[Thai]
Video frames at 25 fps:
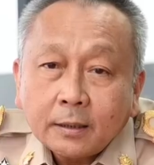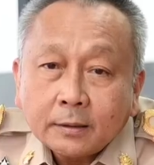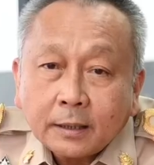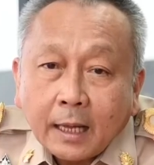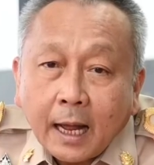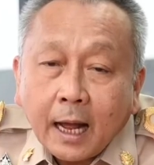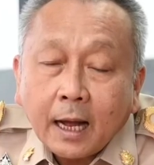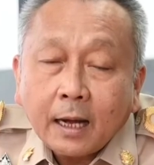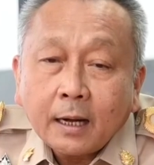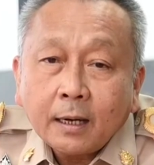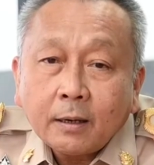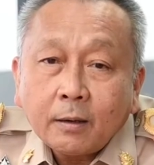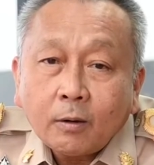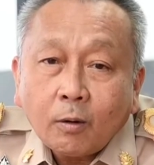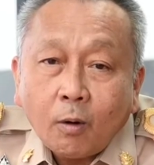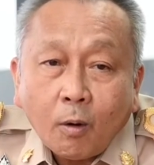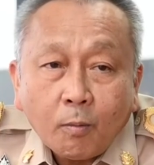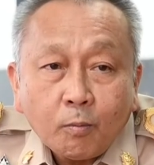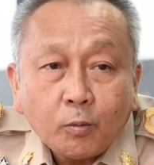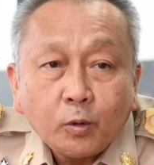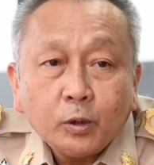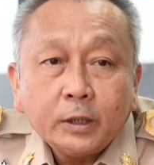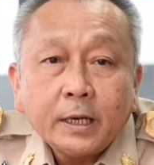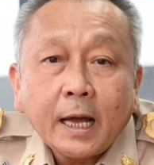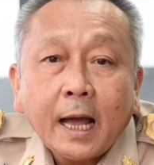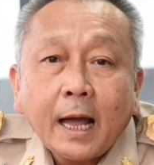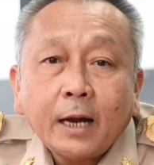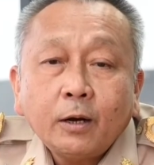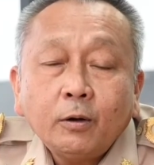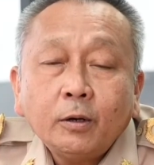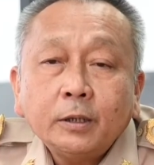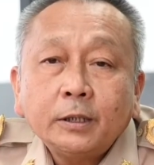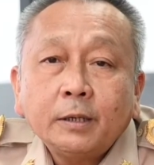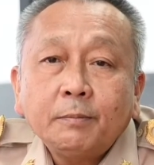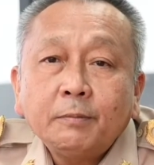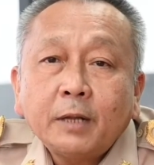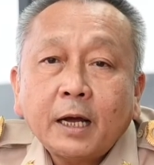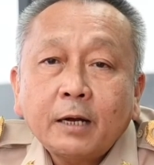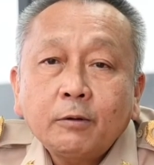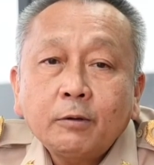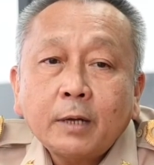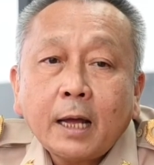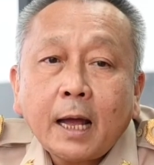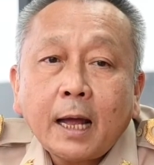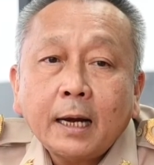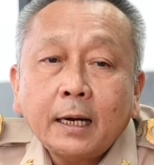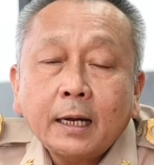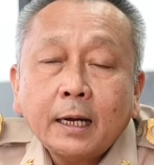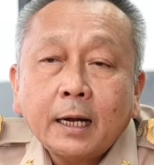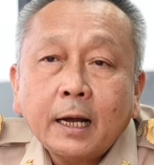ทางกรมอุทยานโดยสำนักอุท
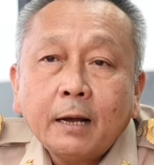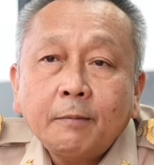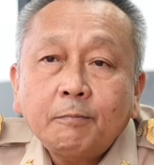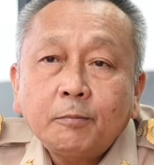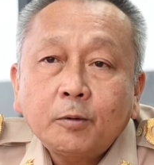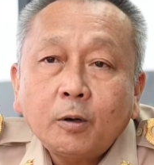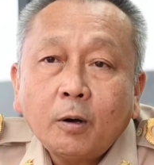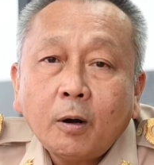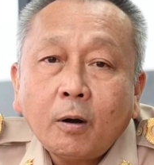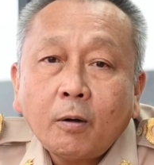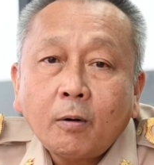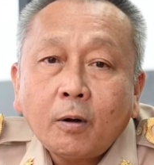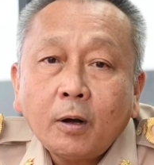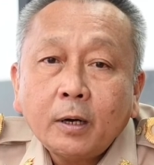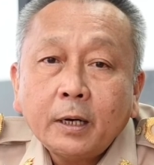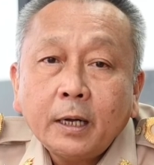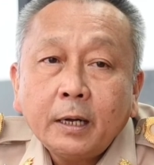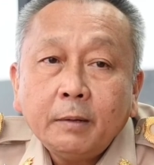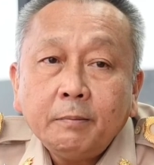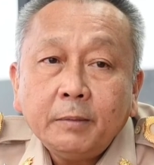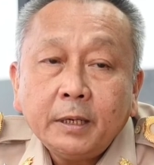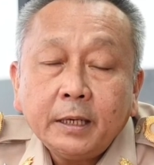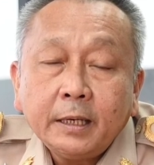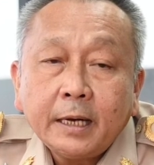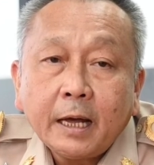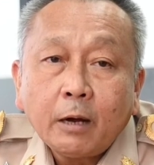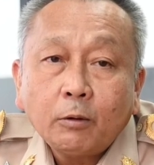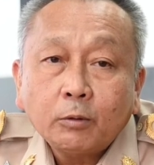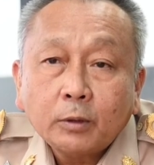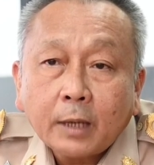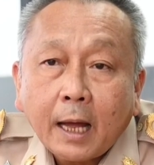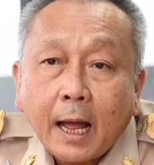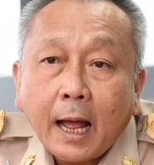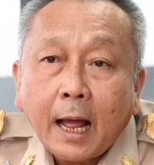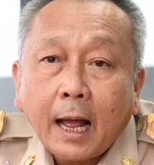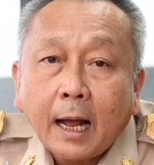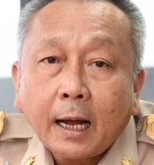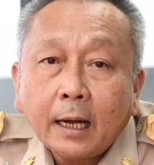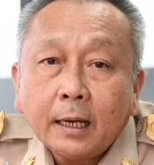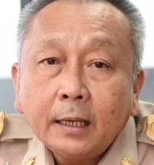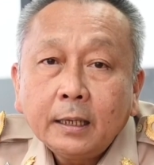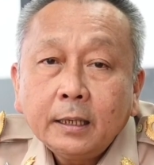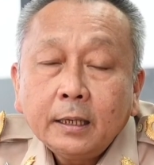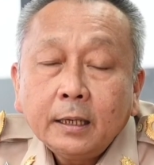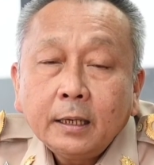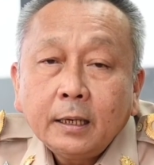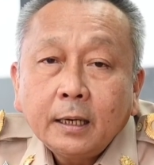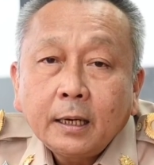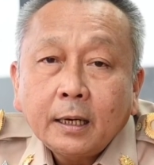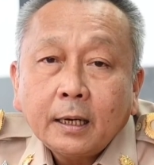ยานนะครับเราก็ได้มีแนวทาง
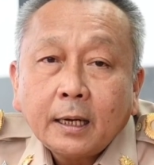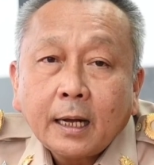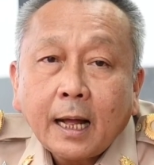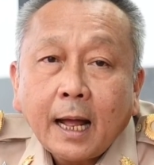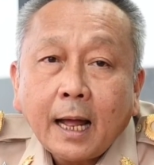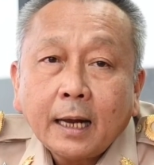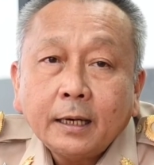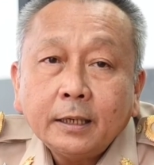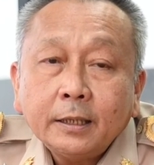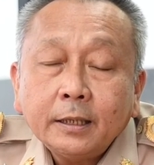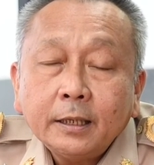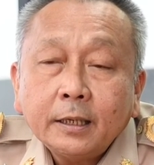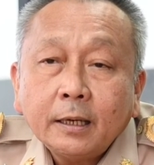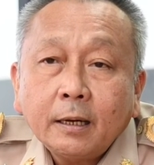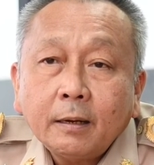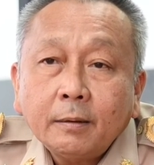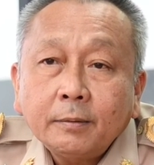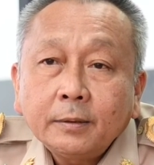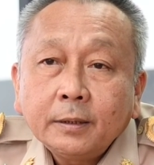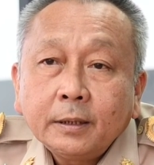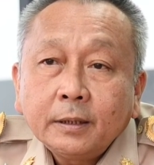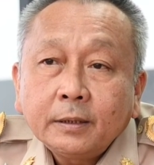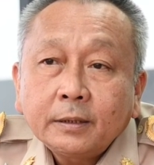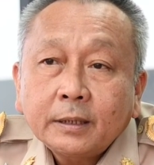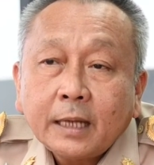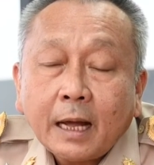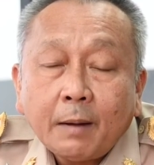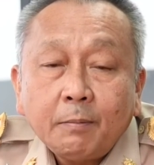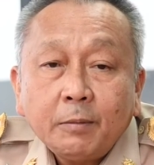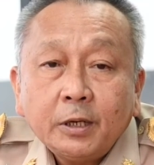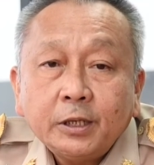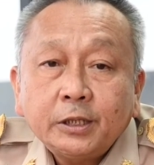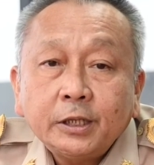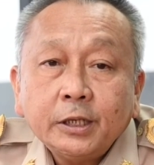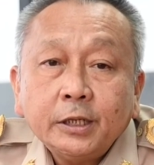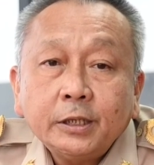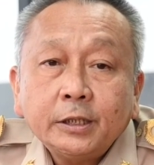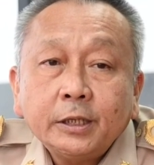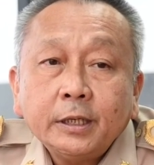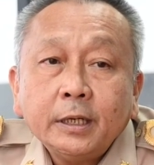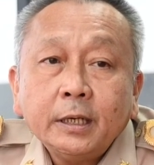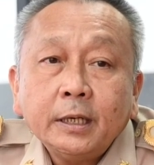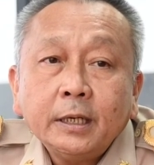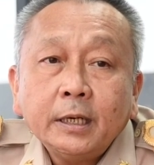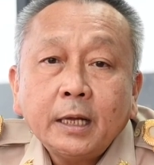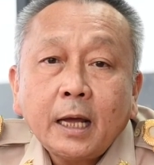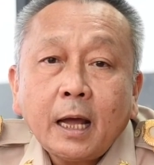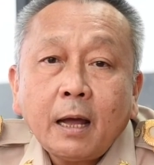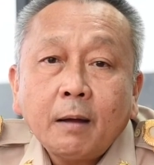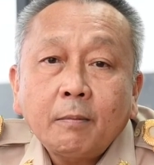การที่จะทำให้ CC
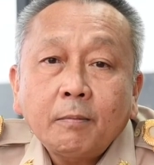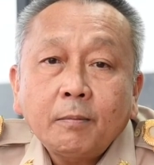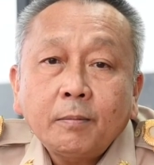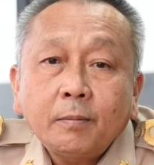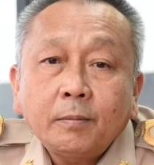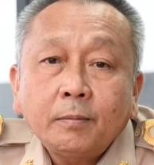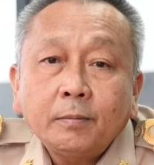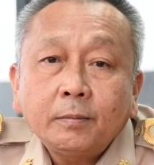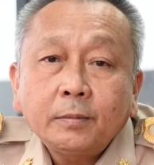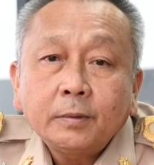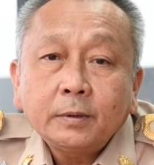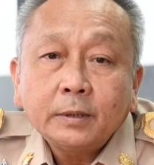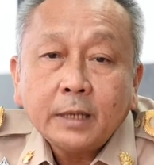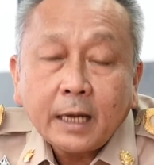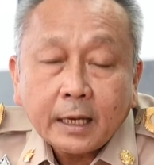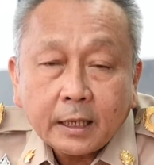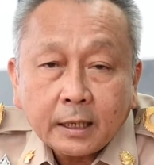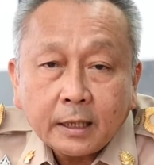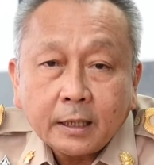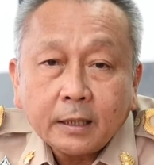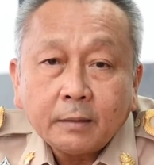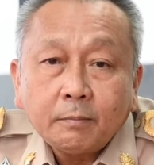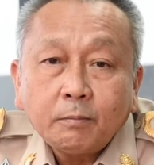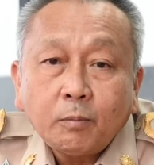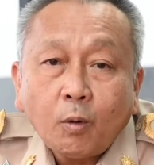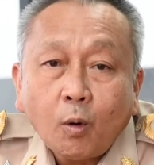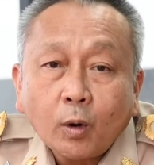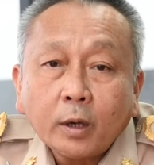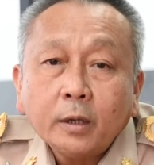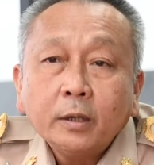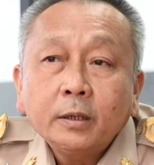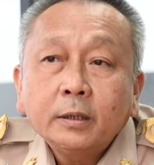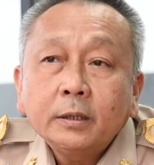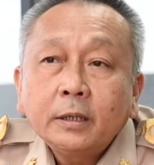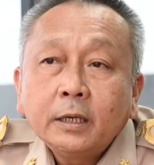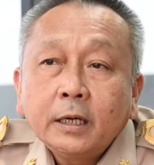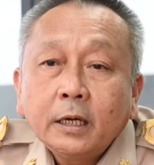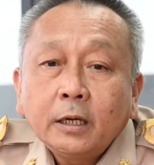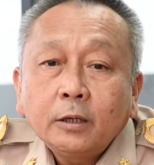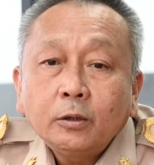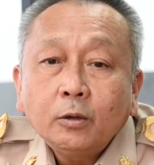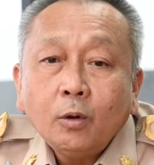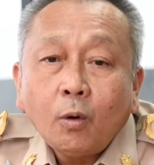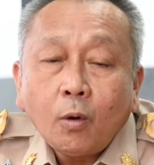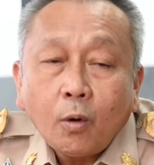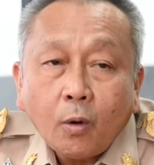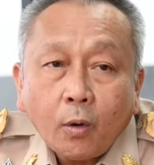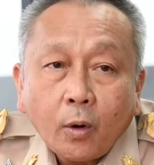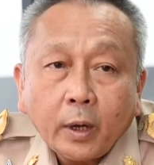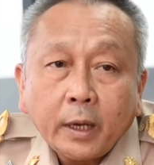เนี่ยได้เกิดผล
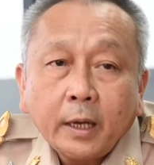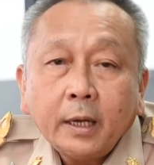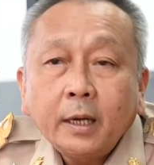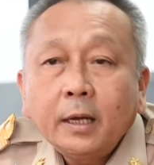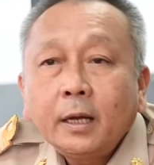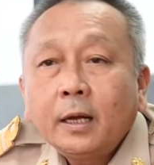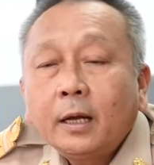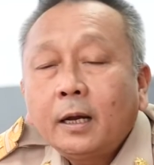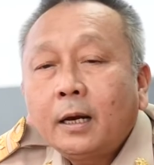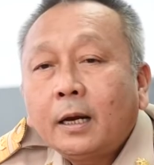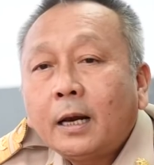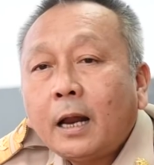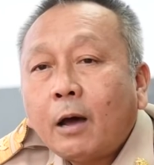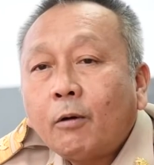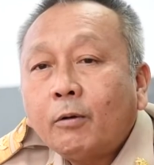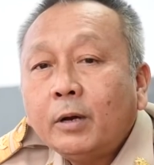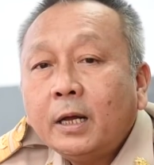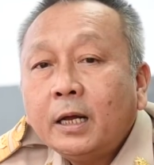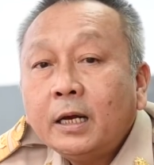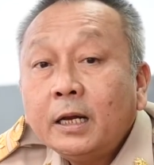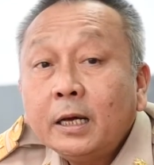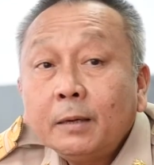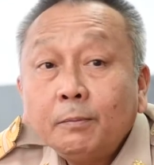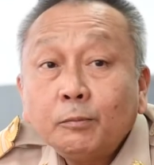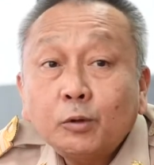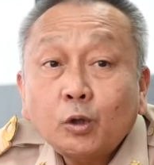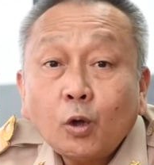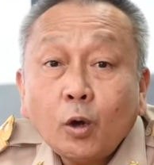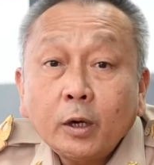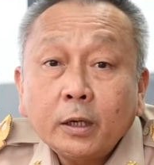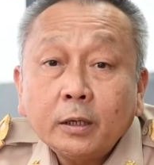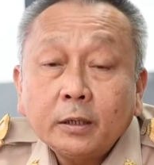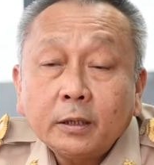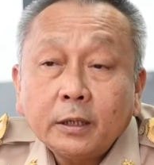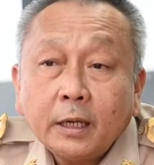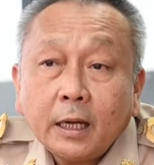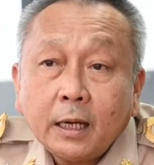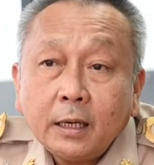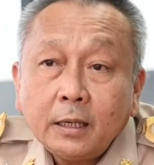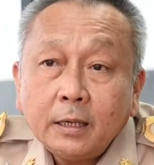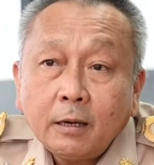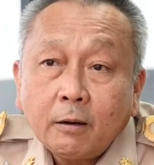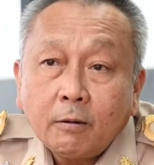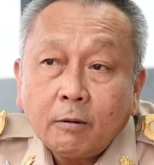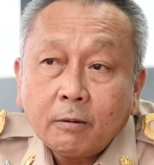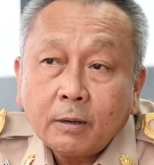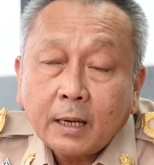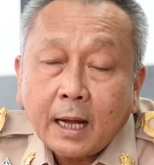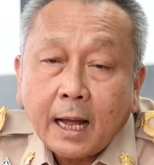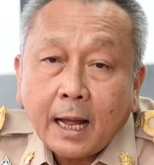โดยเราได้เริ่มต้นในเรื่อง
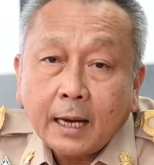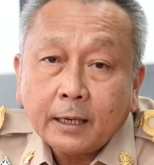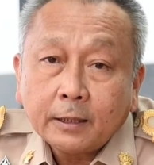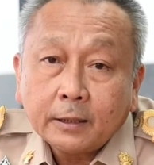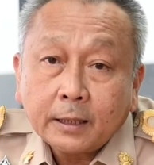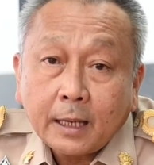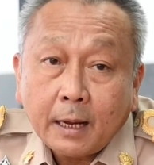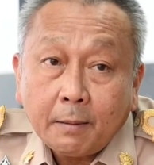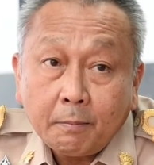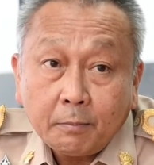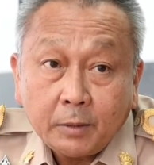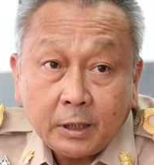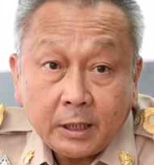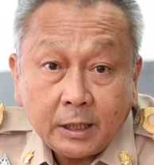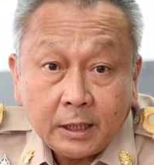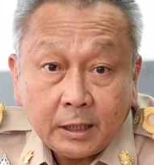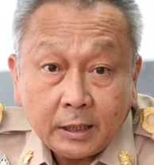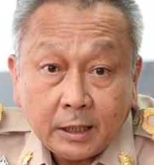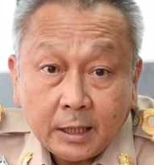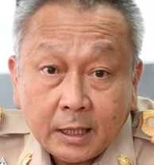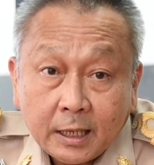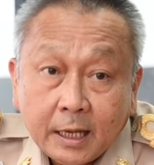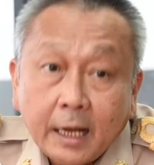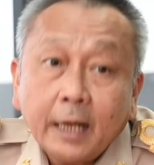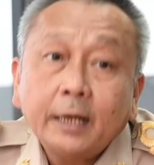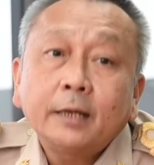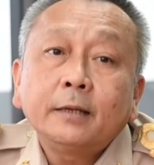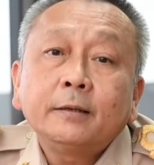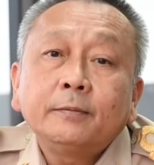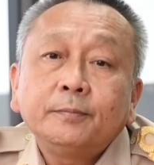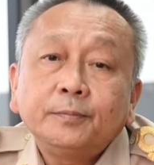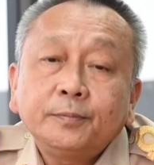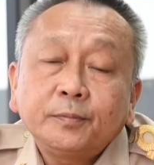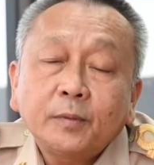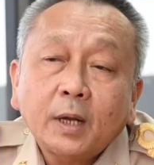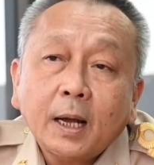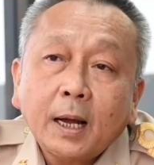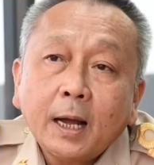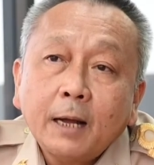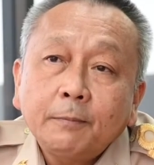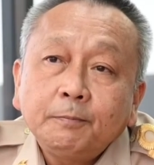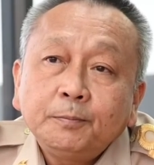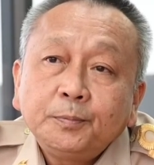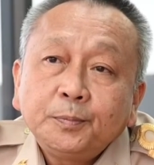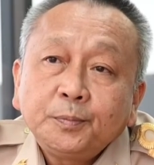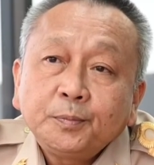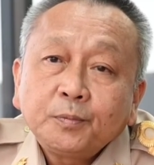ของการทำ e-ticket นะครับ